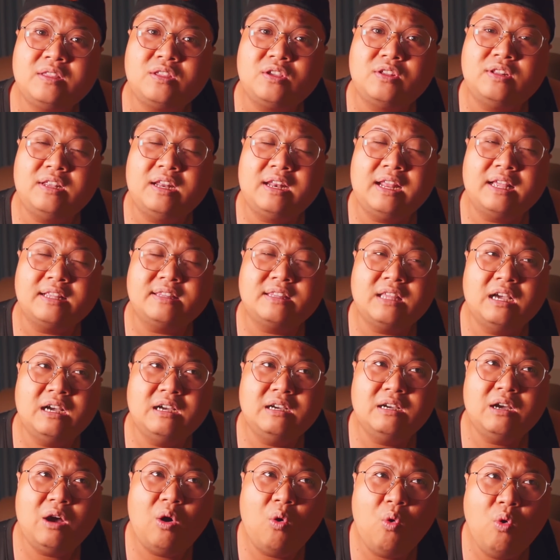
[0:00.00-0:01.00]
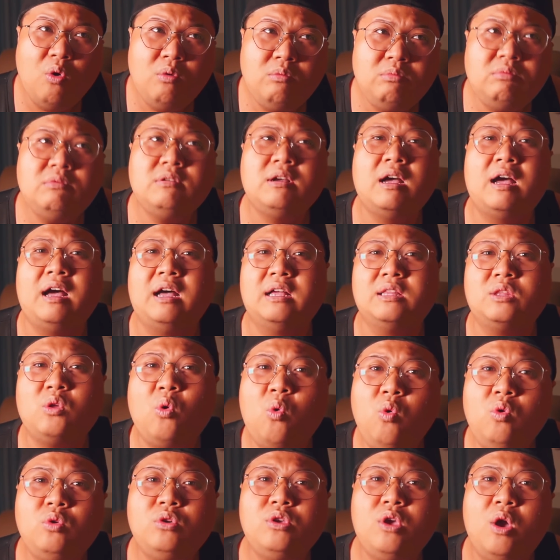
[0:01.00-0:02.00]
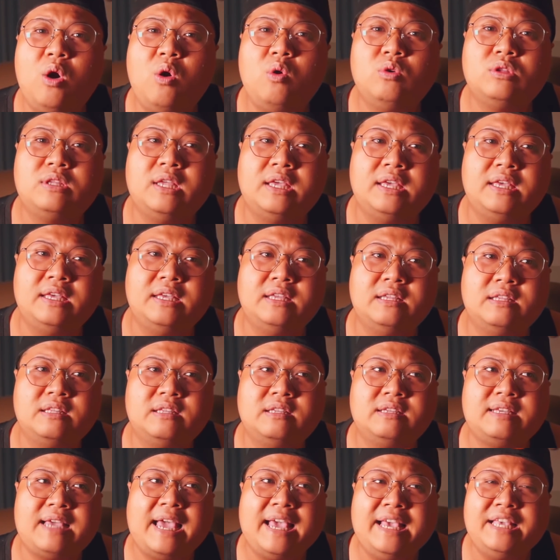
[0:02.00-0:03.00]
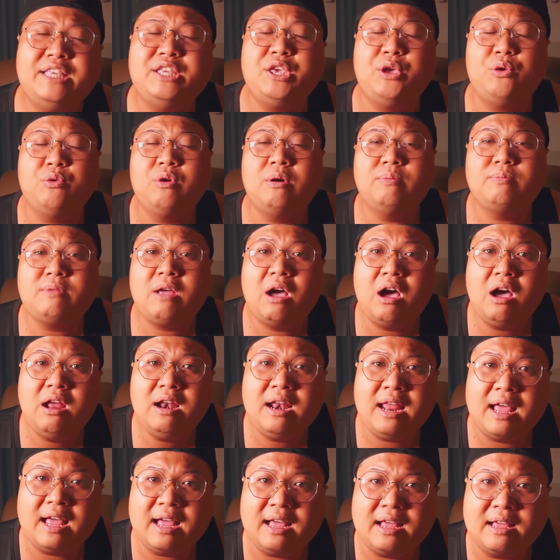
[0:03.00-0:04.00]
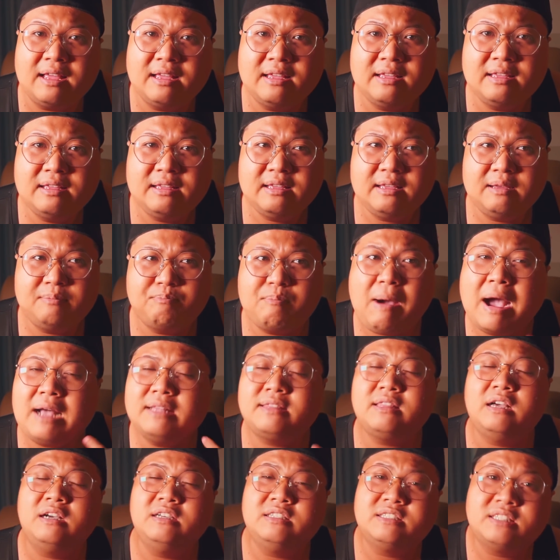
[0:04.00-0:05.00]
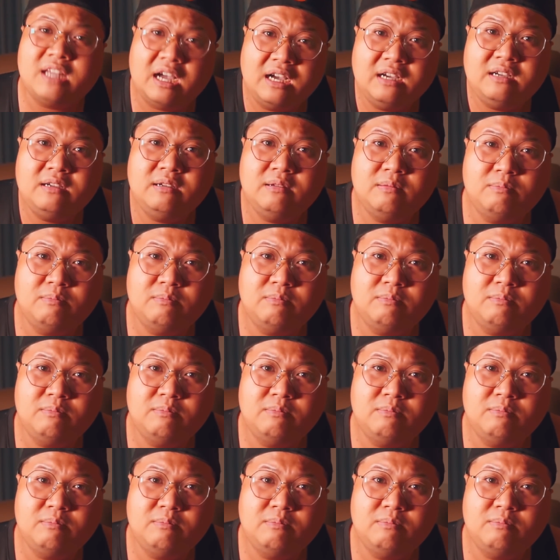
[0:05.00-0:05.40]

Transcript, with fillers: cho nên là tân uống à, thuốc vô thì ngay chiều hôm đó là mắt tân sưng